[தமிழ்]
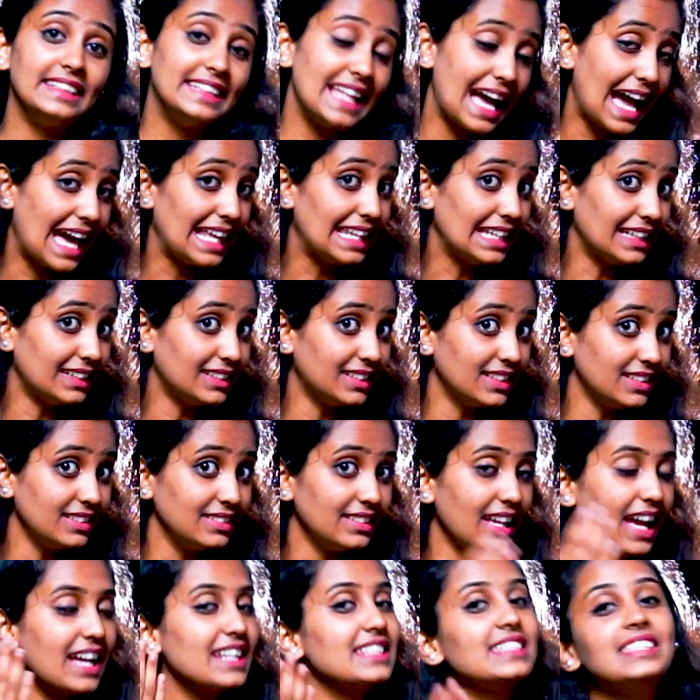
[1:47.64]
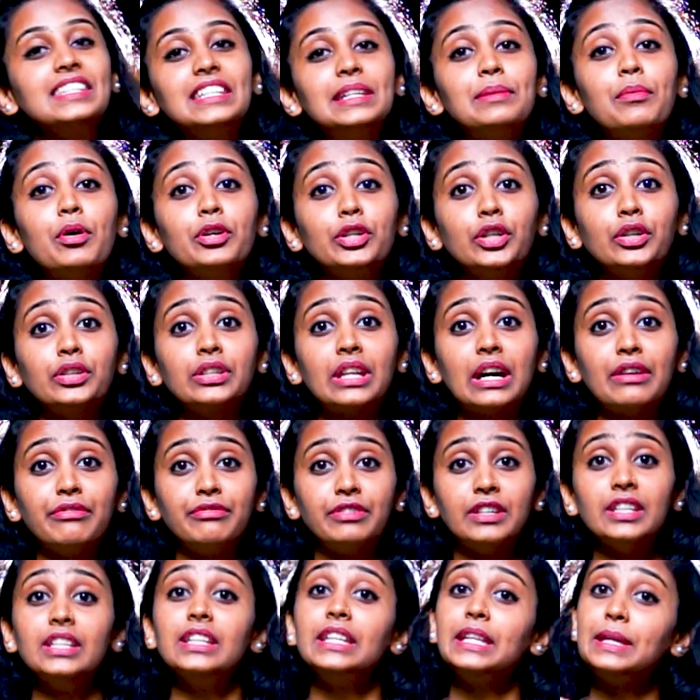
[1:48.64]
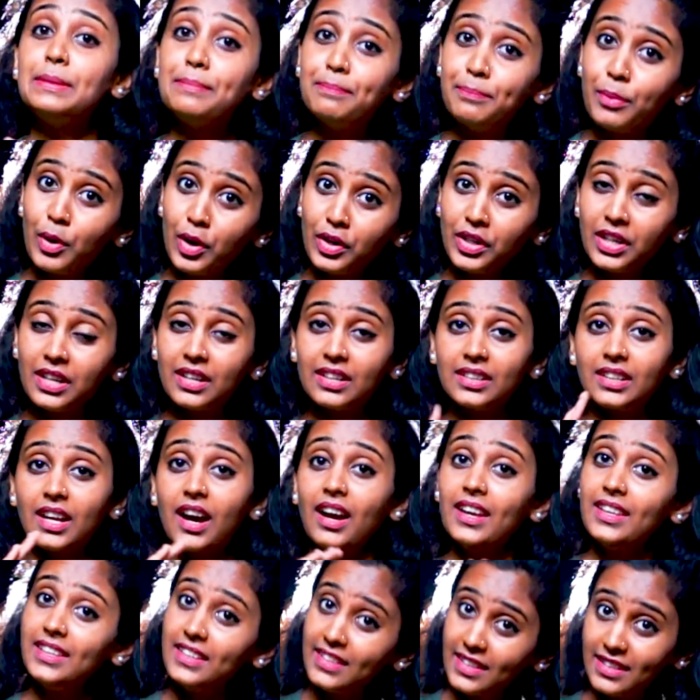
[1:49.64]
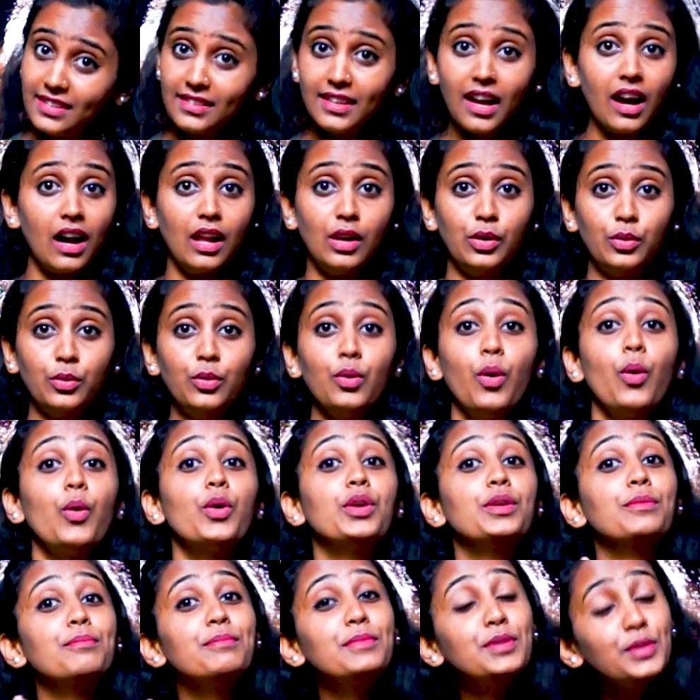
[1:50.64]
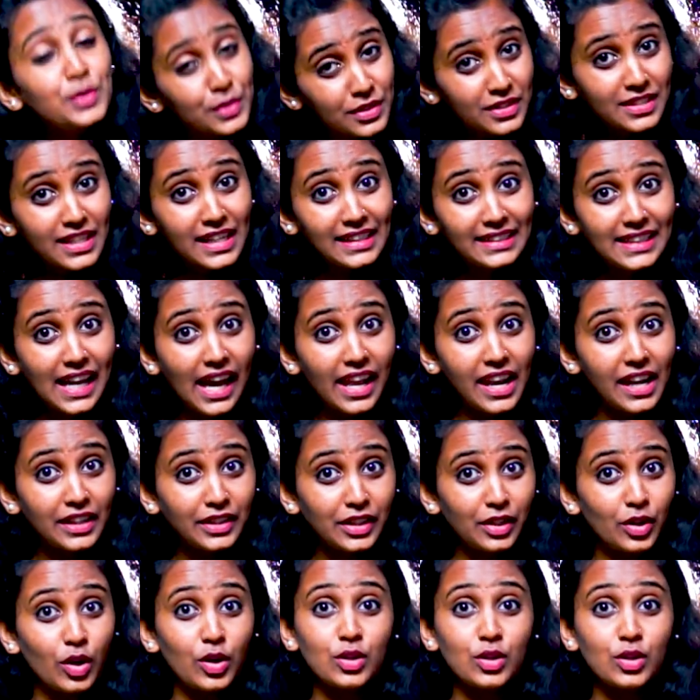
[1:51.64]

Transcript: டைரக்டர் அண்ட் சினிமோட்டோகிராஃபர் இம்பார்ட்டண்ட்டாக இருந்தாலும் ஒரு மியூசிக் டைரக்டர்